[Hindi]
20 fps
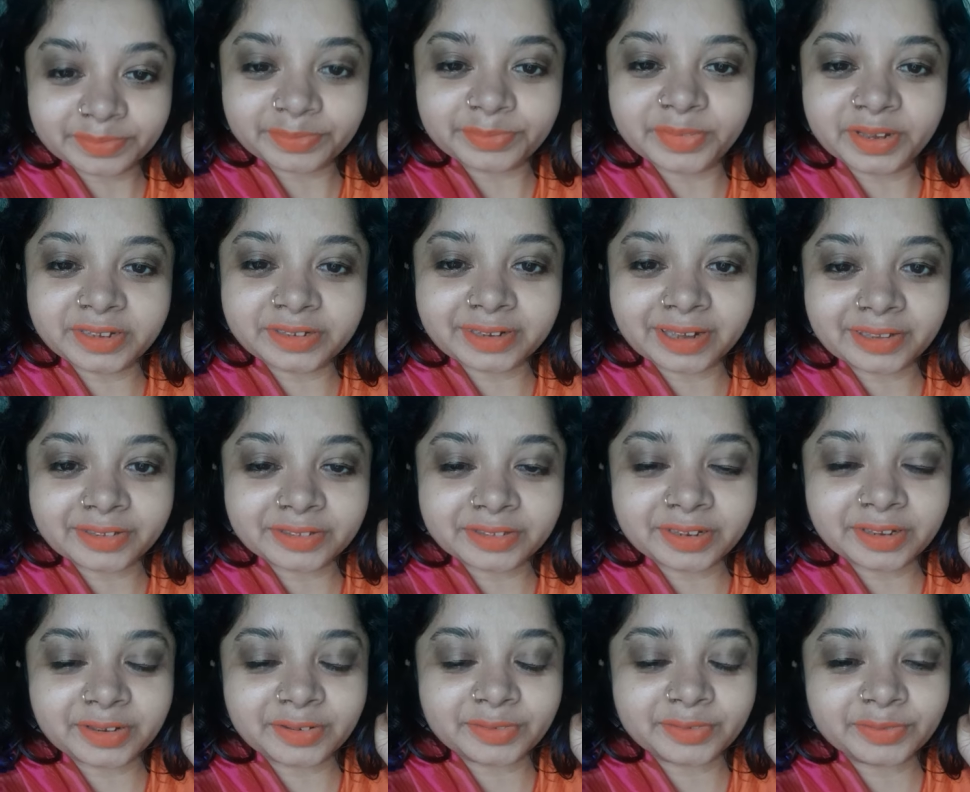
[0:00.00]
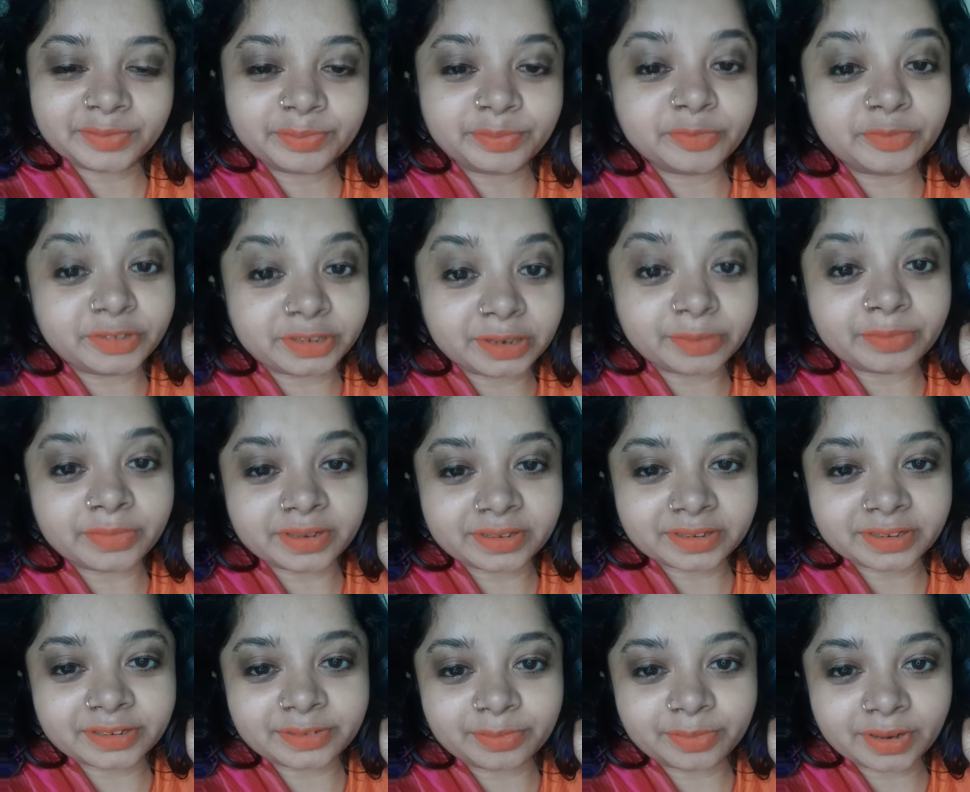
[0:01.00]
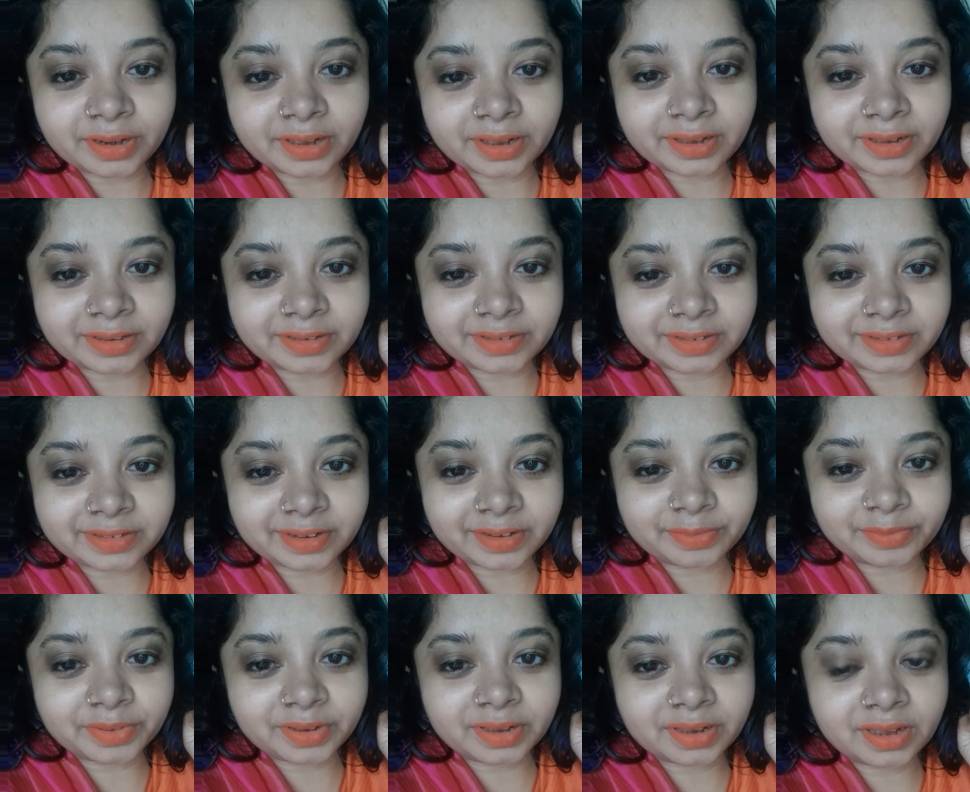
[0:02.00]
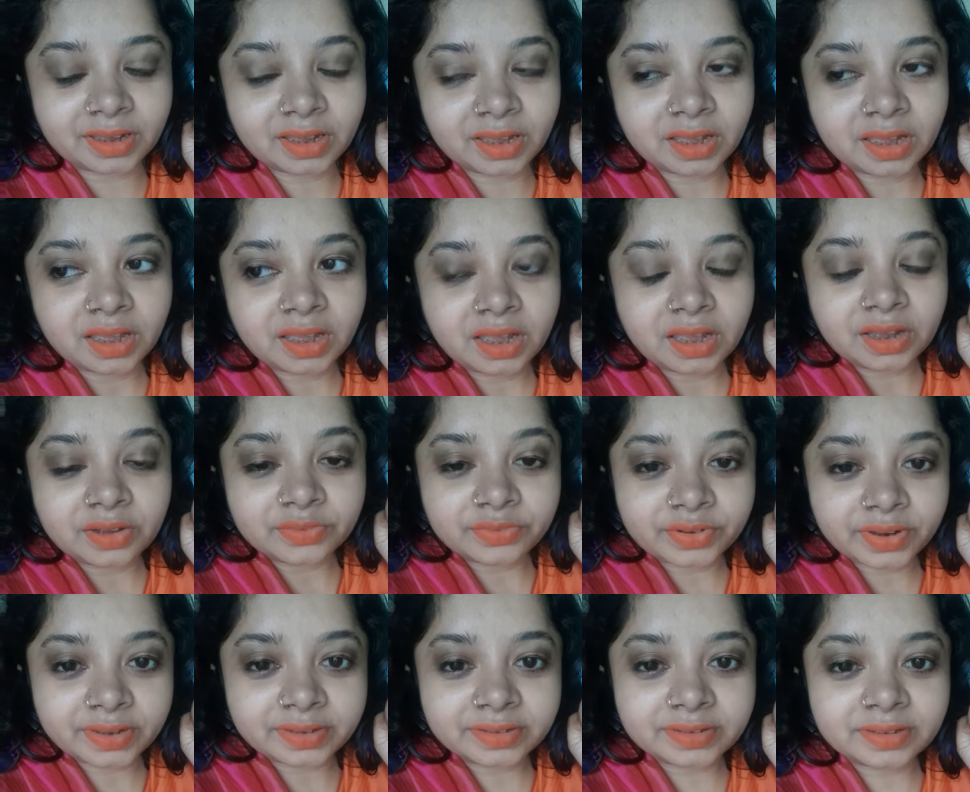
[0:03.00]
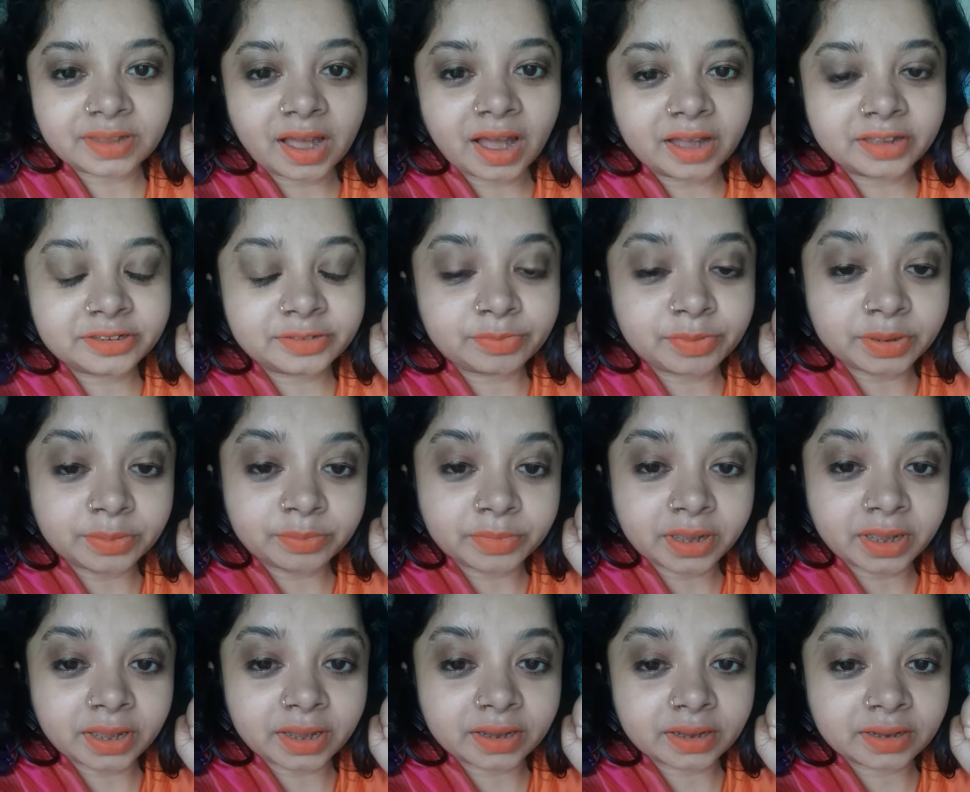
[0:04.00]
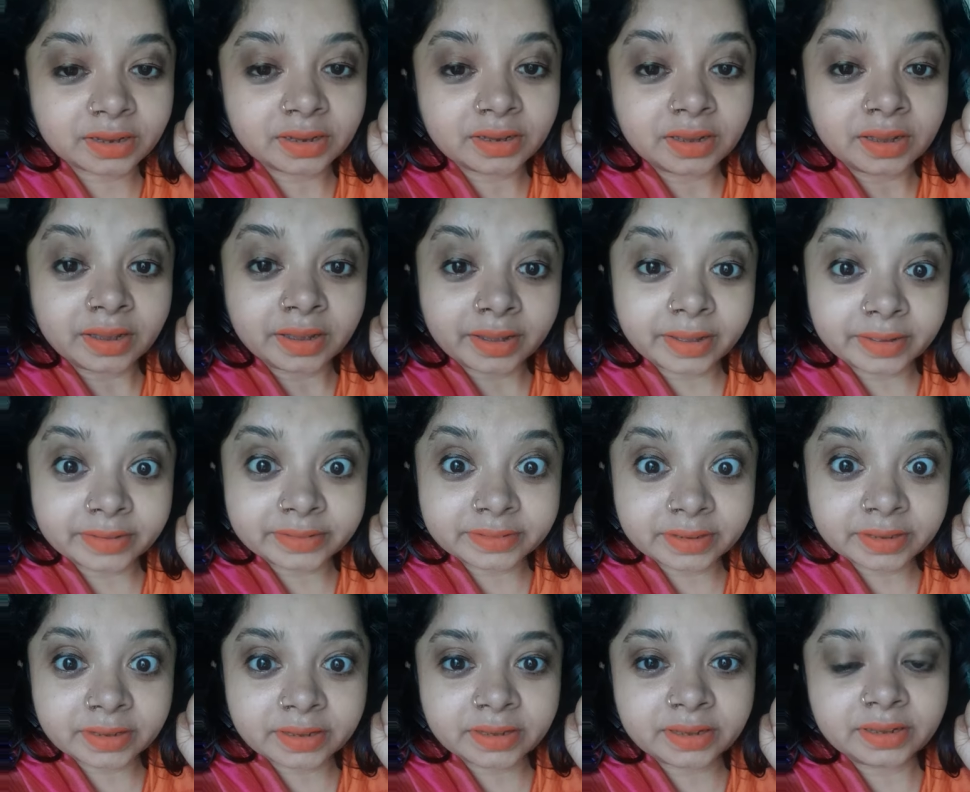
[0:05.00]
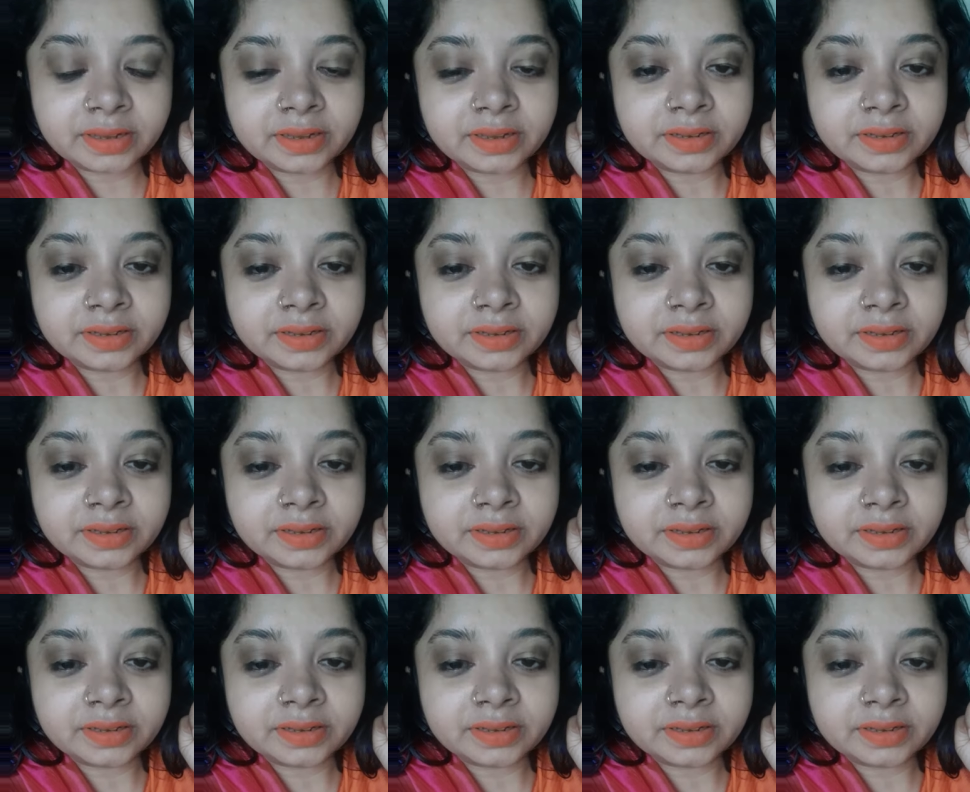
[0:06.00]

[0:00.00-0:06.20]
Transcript: मैं जानती हूँ मुझे मैसेज मिला है इंस्टा पे फ्रेंड्स आज भी मैं एक ऐसे ही